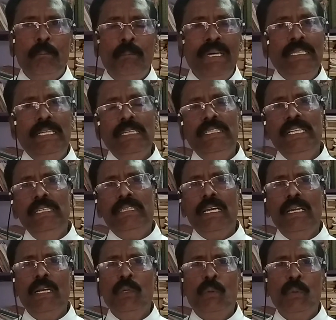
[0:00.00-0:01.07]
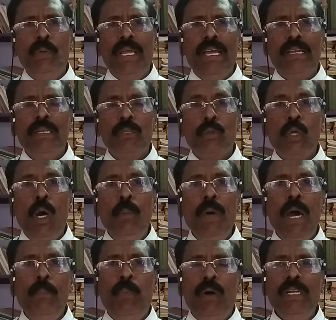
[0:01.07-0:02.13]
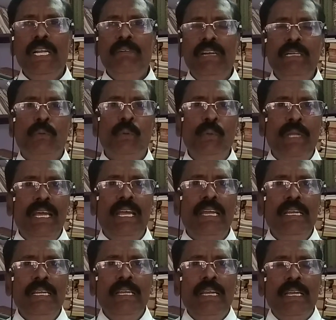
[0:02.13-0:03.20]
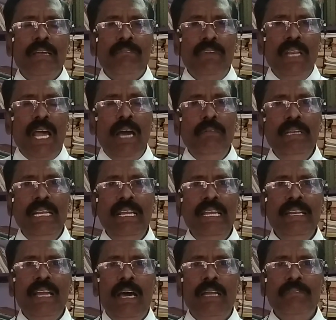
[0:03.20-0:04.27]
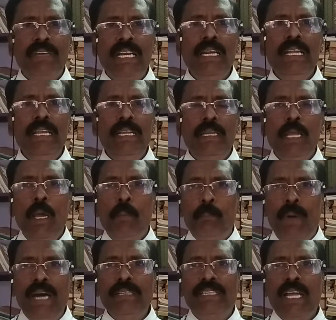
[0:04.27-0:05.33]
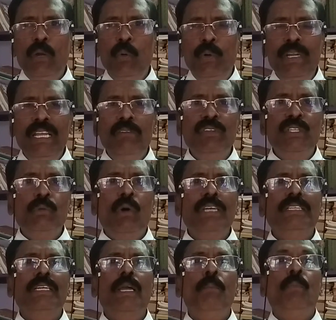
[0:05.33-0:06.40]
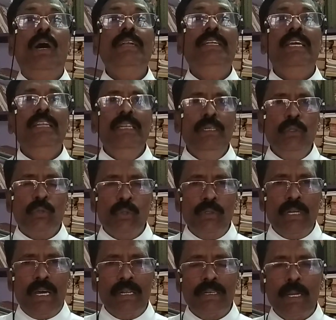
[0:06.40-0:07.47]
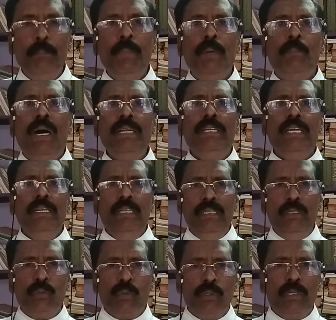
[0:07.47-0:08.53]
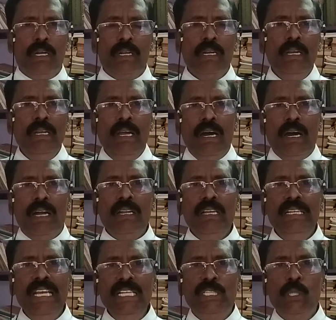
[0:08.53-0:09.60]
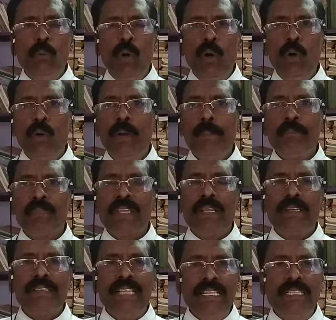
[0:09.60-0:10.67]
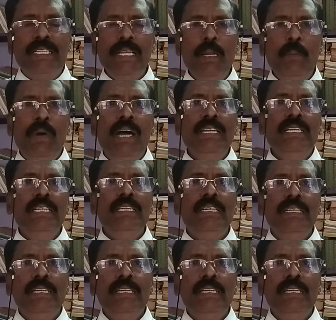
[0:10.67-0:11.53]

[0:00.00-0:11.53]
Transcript: மற்ற சீசர்கள் கூட தோமா போன்றவர்கள் கூட விழாவிலே நான் விரலை பார்த்தவளுடைய விசுவாசிக்க மாட்டேன் என்று சொன்னான் நம்ப மாட்டேன் என்று சொன்னான் ஆனால் இயேசுவோ தரிசனமாகி